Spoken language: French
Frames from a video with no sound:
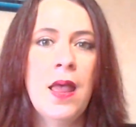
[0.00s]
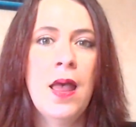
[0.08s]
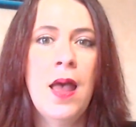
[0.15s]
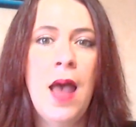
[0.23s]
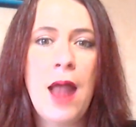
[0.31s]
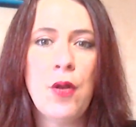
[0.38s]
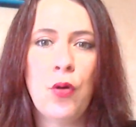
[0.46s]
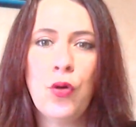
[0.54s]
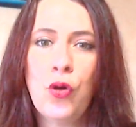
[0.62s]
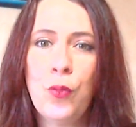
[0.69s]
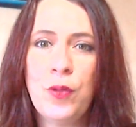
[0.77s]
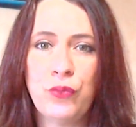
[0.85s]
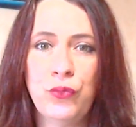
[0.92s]
Alors, on
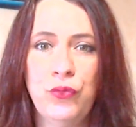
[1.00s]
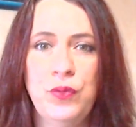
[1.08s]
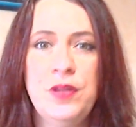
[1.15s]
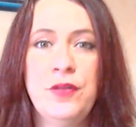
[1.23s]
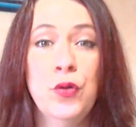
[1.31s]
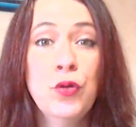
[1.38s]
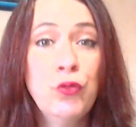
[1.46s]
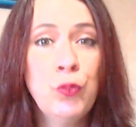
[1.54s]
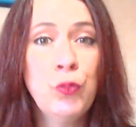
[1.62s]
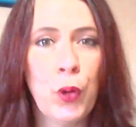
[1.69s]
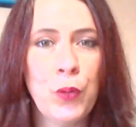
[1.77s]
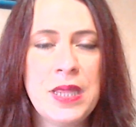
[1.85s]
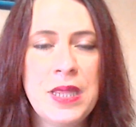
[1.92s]
commence tout de suite. Le tout
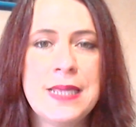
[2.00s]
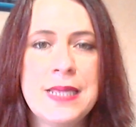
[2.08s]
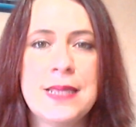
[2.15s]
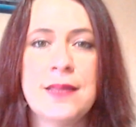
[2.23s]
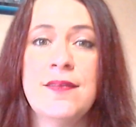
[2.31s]
premier,